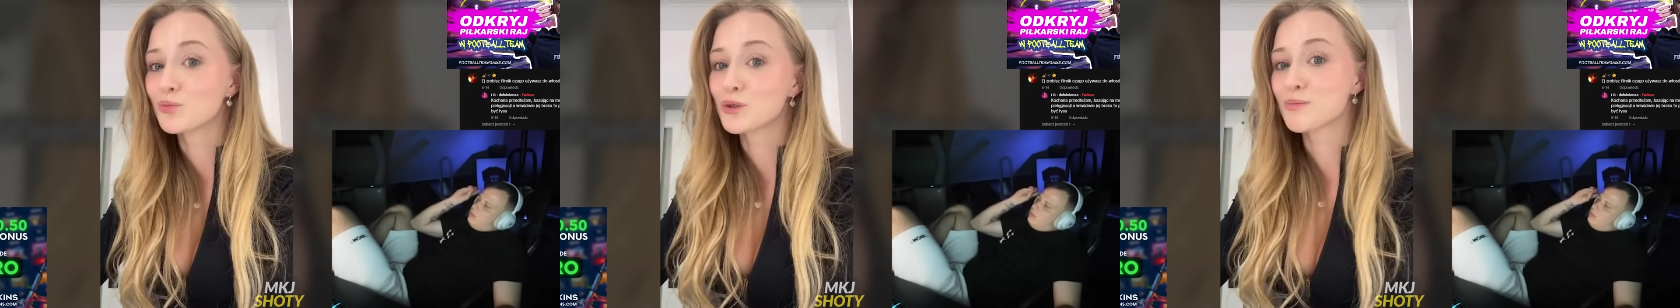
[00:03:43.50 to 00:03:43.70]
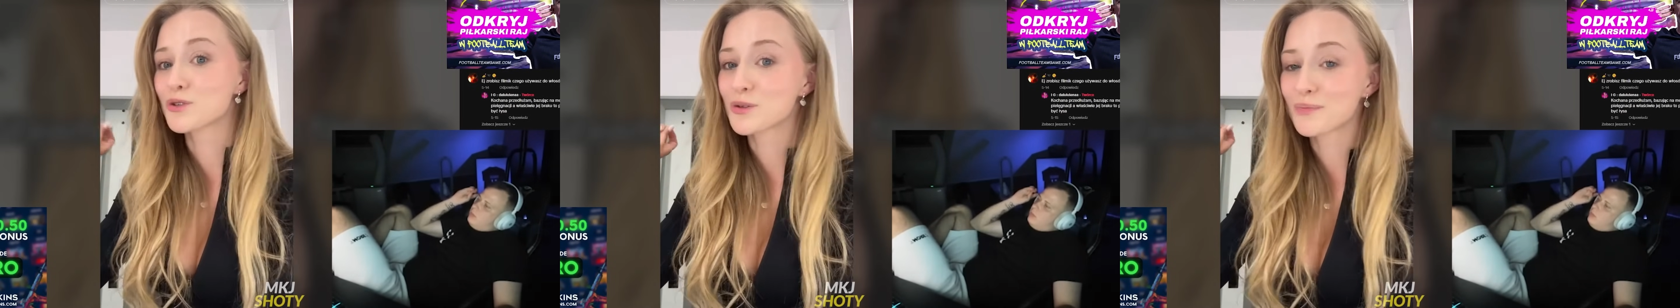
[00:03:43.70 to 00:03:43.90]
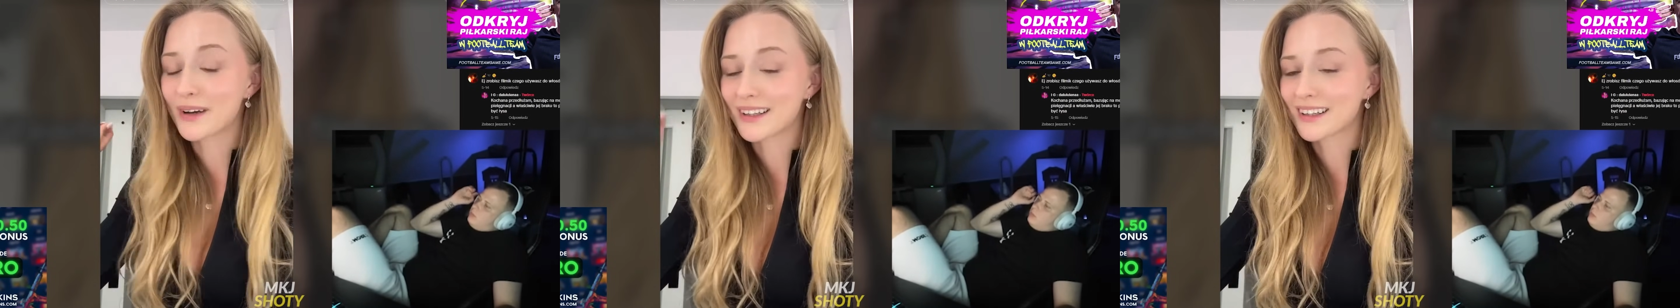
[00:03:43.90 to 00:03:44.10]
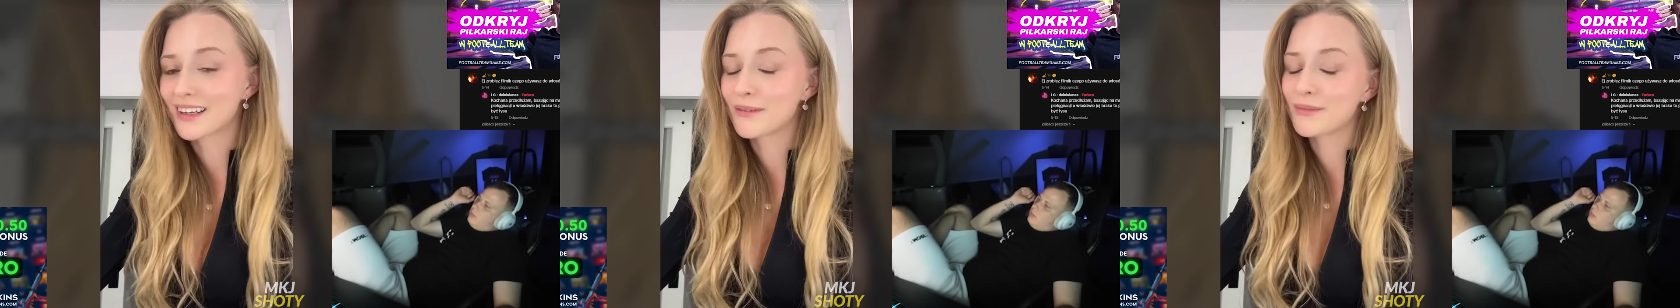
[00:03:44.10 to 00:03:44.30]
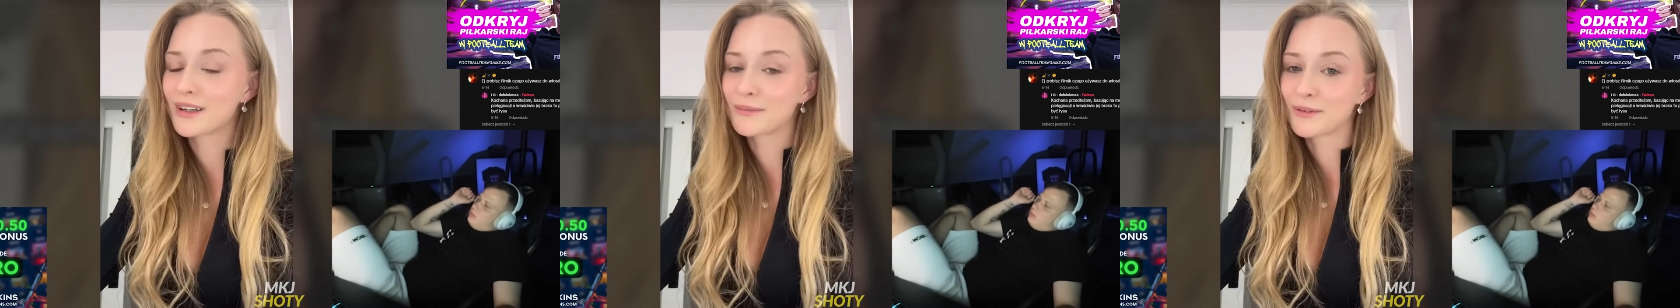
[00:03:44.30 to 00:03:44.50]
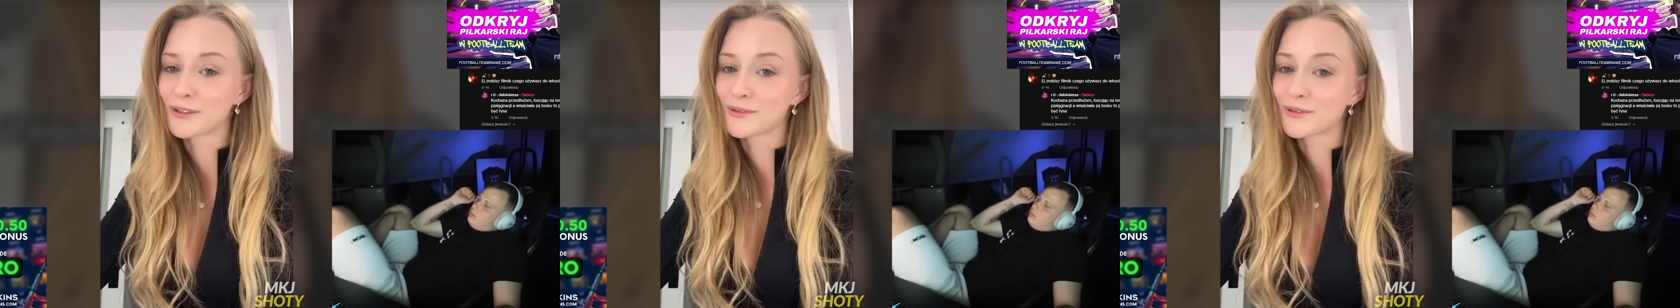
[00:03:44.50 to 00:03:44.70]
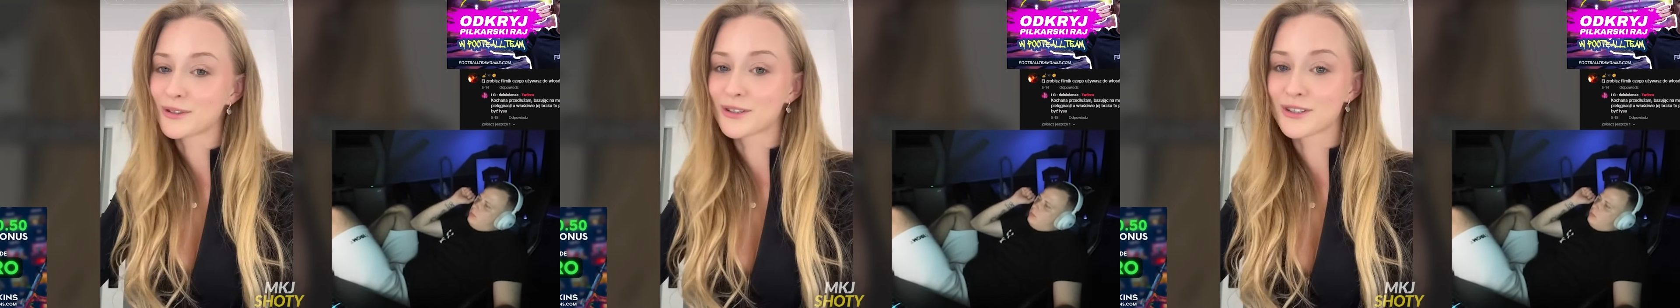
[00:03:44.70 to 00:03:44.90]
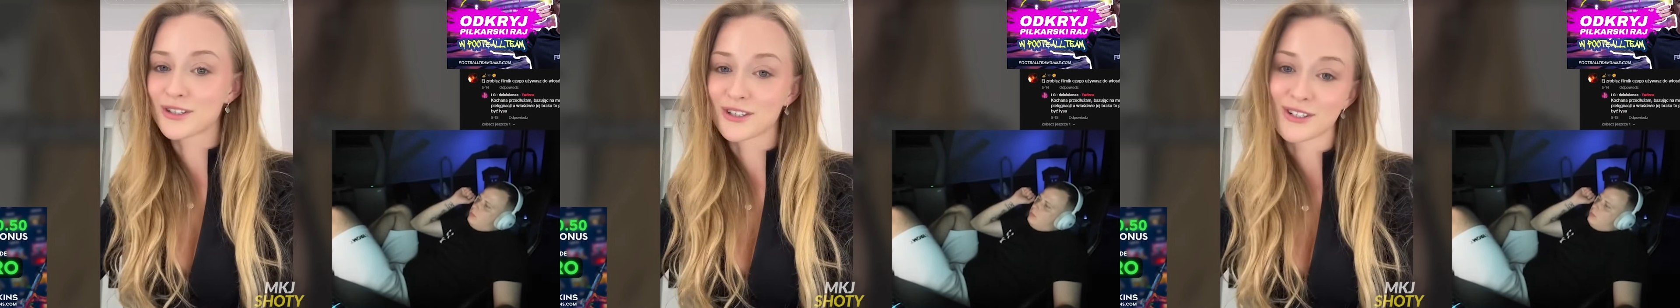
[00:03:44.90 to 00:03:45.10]
tego przypadkiem, ale powiedzmy
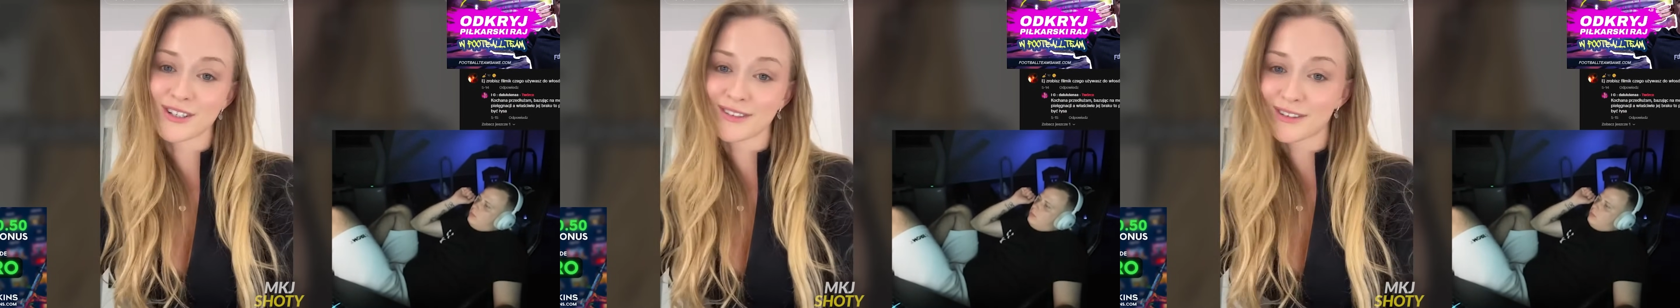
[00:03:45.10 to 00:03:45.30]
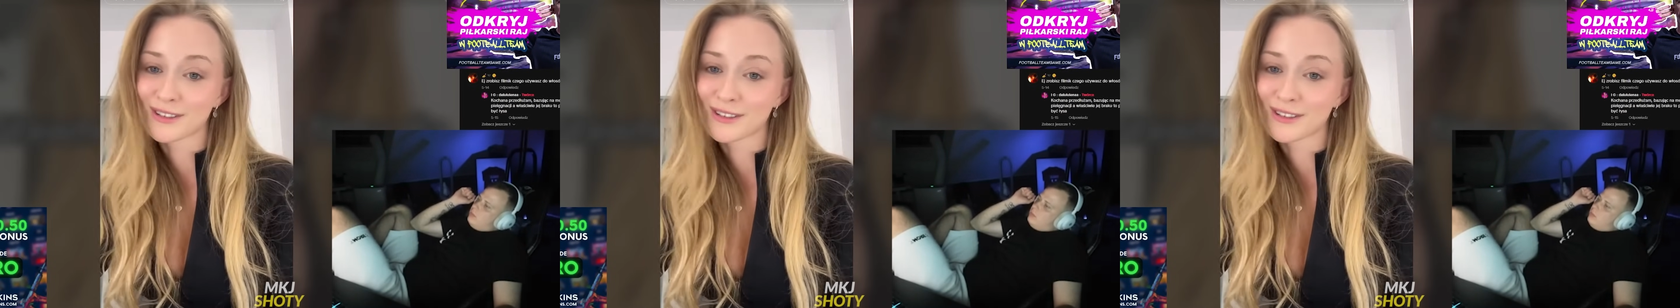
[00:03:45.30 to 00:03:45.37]
sobie szczerze,